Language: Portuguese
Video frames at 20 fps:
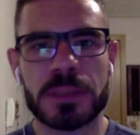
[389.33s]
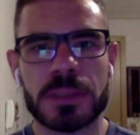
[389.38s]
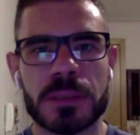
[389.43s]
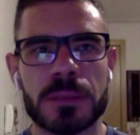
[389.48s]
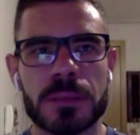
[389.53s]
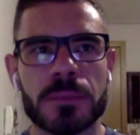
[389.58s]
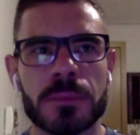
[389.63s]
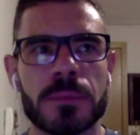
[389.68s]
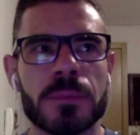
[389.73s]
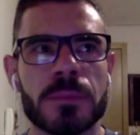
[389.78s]

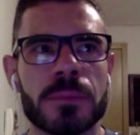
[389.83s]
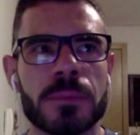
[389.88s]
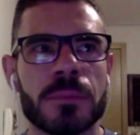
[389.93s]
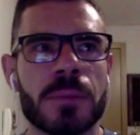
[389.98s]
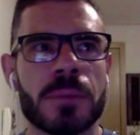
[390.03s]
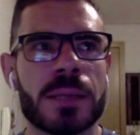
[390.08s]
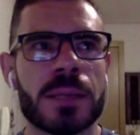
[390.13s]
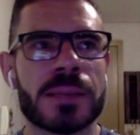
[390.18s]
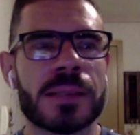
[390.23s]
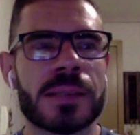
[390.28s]
Um,
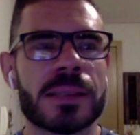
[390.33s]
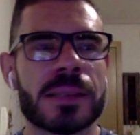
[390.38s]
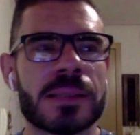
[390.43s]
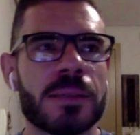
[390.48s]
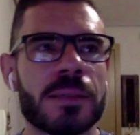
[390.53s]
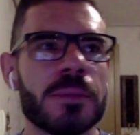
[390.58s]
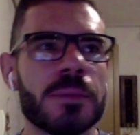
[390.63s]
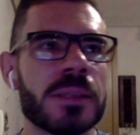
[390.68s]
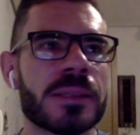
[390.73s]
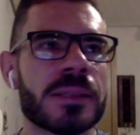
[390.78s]
uma
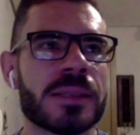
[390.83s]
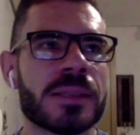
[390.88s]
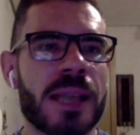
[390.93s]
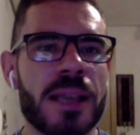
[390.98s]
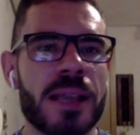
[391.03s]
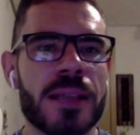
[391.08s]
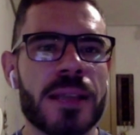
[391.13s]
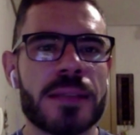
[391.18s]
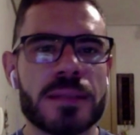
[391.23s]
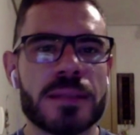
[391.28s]
sessão de
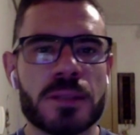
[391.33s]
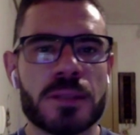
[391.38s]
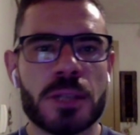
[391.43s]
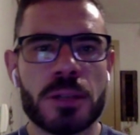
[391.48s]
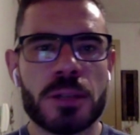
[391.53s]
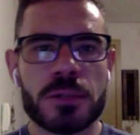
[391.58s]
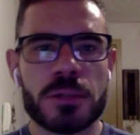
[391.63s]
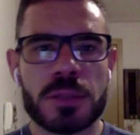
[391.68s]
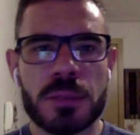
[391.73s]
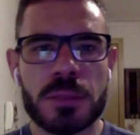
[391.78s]
seis
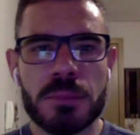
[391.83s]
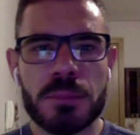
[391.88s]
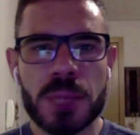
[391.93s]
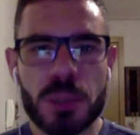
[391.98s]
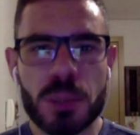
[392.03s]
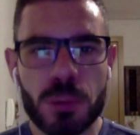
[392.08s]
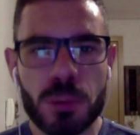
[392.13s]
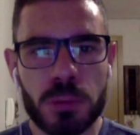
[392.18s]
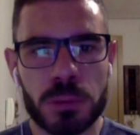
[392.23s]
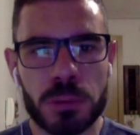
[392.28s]
tiros de
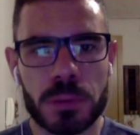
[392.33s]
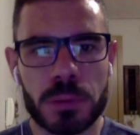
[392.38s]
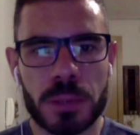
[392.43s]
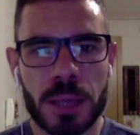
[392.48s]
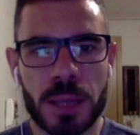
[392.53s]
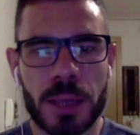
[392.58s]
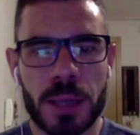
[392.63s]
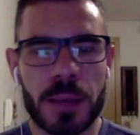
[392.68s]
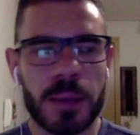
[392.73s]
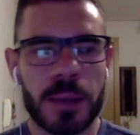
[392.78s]
mil,
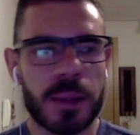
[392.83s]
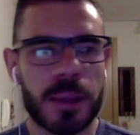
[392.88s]
né?